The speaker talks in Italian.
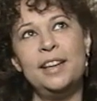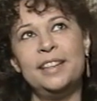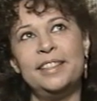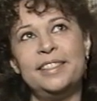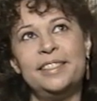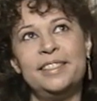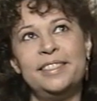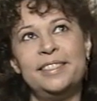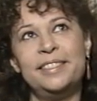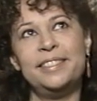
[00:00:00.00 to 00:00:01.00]

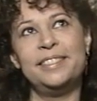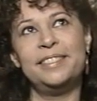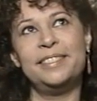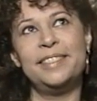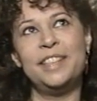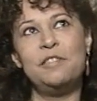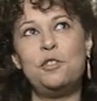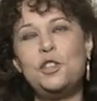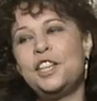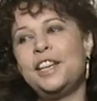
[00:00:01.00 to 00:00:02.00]
eh, che
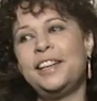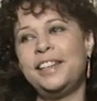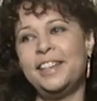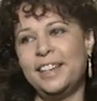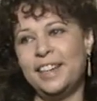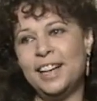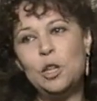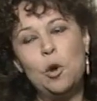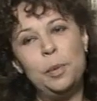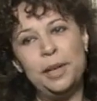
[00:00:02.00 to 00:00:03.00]
voce
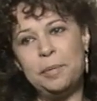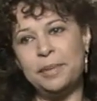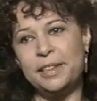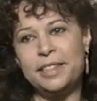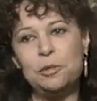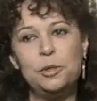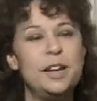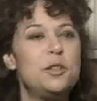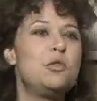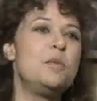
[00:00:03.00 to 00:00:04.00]
adopera per salutare
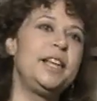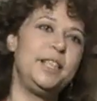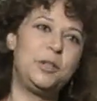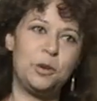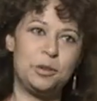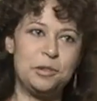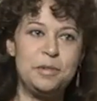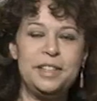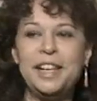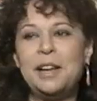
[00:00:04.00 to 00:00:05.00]
suo marito?
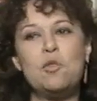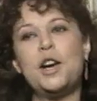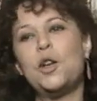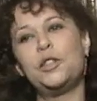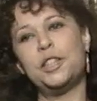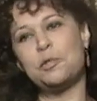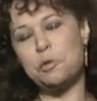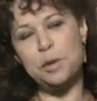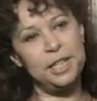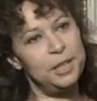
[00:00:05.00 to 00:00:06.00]
Come gli dà la buonanotte a suo
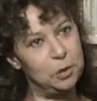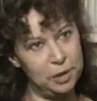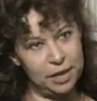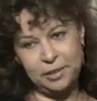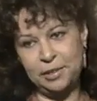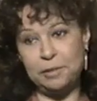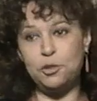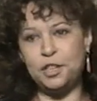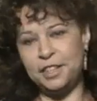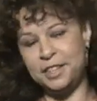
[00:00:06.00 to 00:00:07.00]
marito? Ecco, la
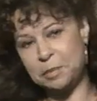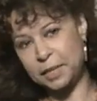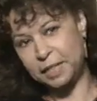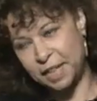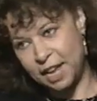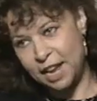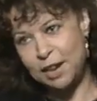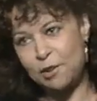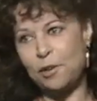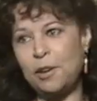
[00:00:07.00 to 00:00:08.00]
voce di Elizabeth
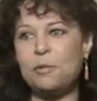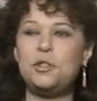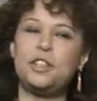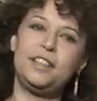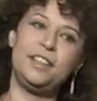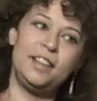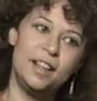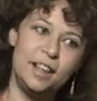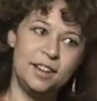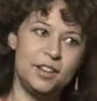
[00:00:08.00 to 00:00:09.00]
Taylor, o la voce di
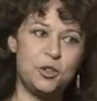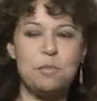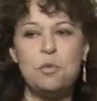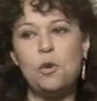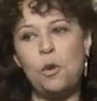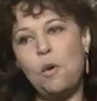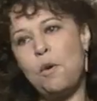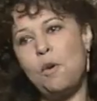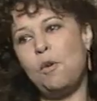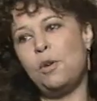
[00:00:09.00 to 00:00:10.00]
Jean
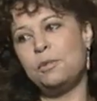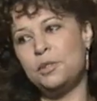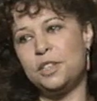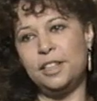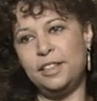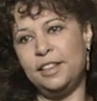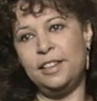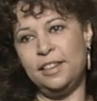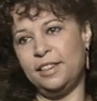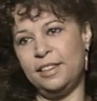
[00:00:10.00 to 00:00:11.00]
Moreau, o la voce
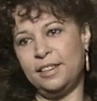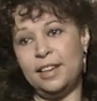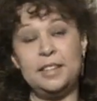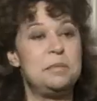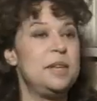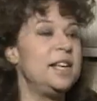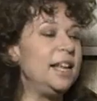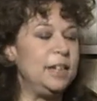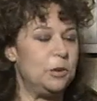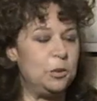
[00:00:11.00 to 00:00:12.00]
di Liza
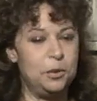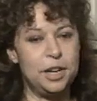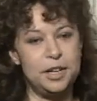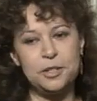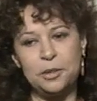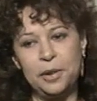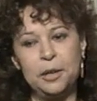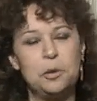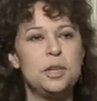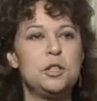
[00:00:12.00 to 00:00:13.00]
Minnelli, o che ne so.
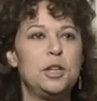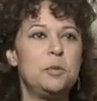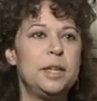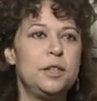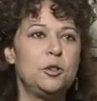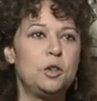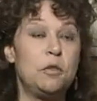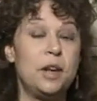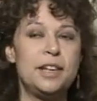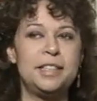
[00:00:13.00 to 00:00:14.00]
Ecco, questa è una domanda che io
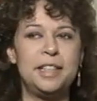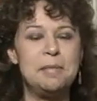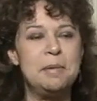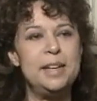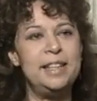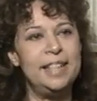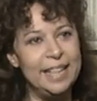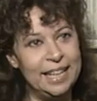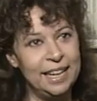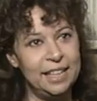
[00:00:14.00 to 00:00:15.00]
trovo estremamente
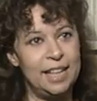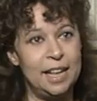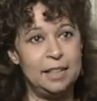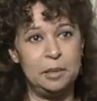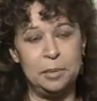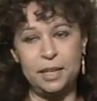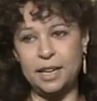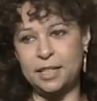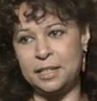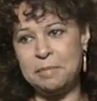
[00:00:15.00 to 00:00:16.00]
irritante, perché
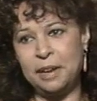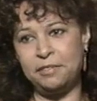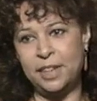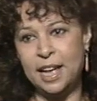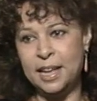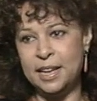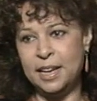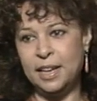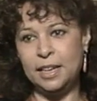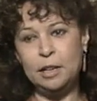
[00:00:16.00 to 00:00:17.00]
se me la fa
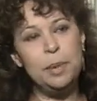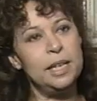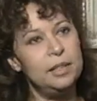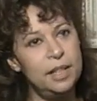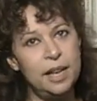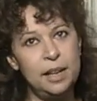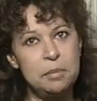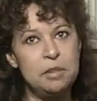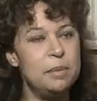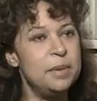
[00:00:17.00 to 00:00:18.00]
il panettiere
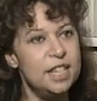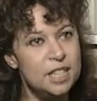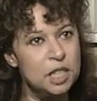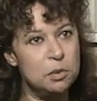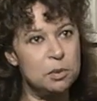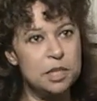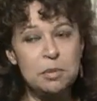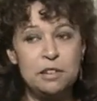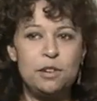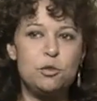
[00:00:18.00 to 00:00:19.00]
mi va benissimo, ma se me
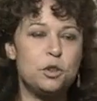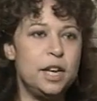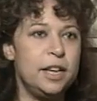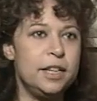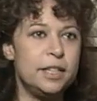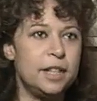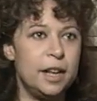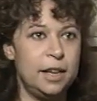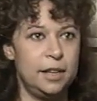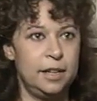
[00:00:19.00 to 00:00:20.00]
la fa un giornalista,
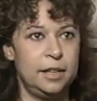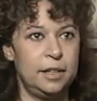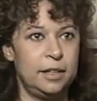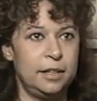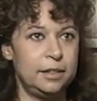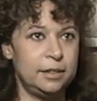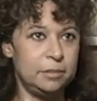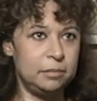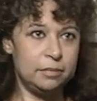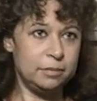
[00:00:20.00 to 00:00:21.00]
eh,
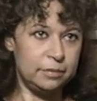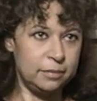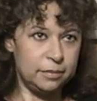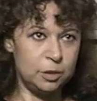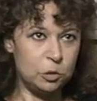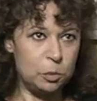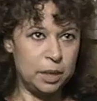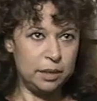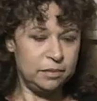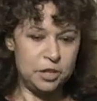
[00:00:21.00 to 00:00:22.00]

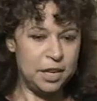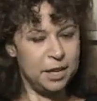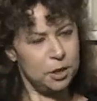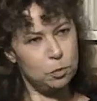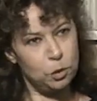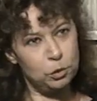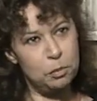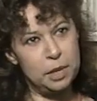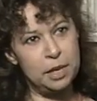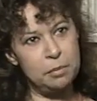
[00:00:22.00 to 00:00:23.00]
insomma, in genere rispondo in
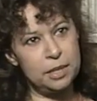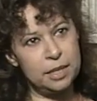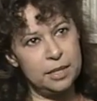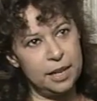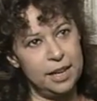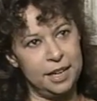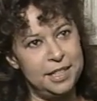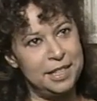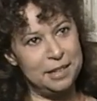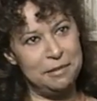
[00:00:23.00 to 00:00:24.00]
maniera abbastanza
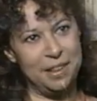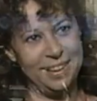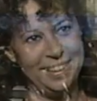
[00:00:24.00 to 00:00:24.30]
aggressiva.